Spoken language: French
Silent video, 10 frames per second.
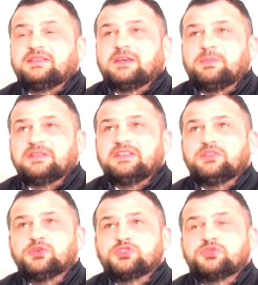Et ça passait
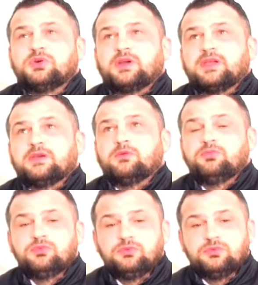deux jours. Et au
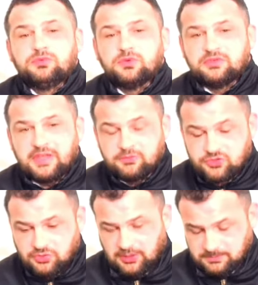bout du deuxième
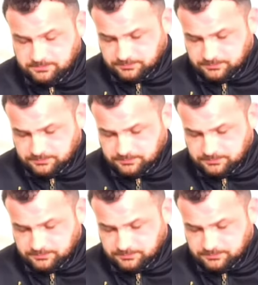jour,